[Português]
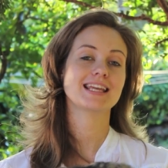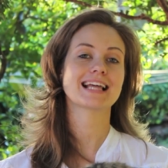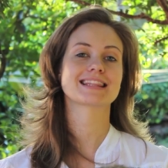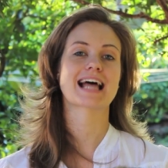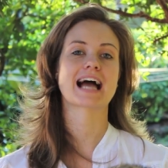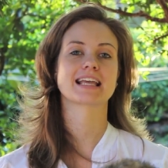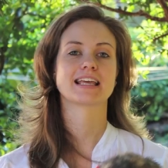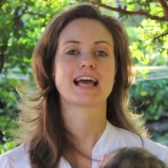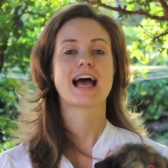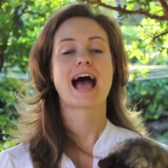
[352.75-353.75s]
e
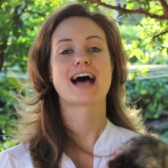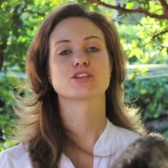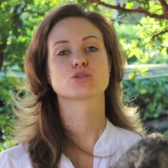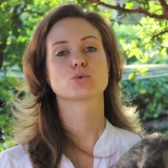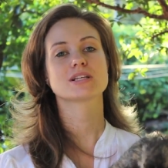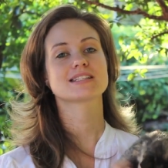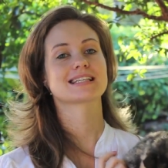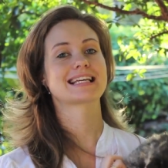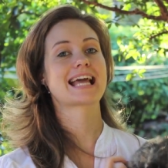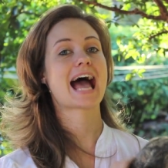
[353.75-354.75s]
ataque, as
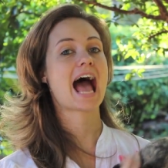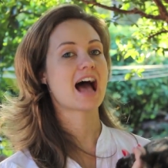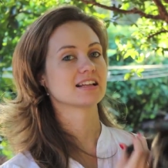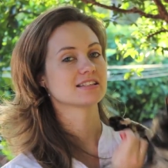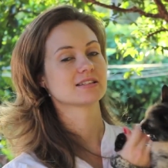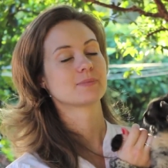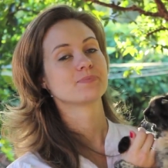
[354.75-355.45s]
suas garras.